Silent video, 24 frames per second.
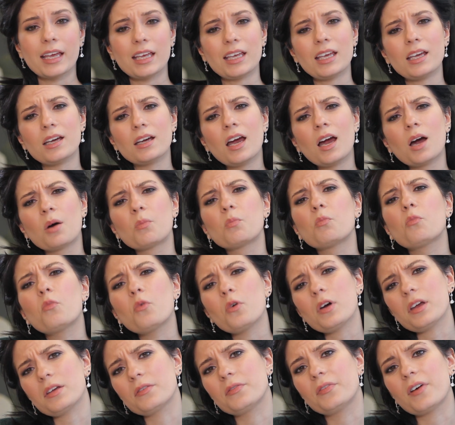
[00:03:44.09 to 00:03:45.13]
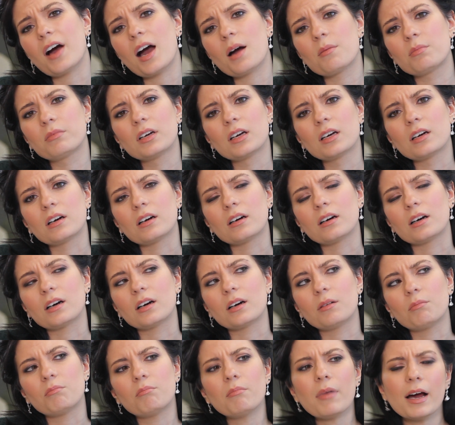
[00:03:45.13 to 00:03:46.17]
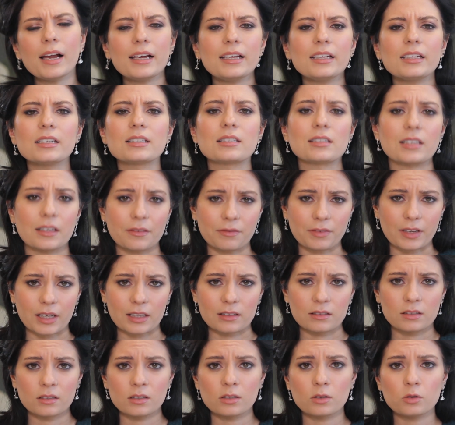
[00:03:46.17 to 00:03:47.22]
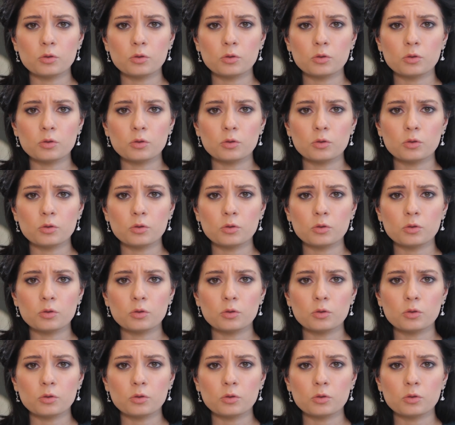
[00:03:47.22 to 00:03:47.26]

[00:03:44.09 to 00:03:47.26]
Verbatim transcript: И мой вам э, маленький совет,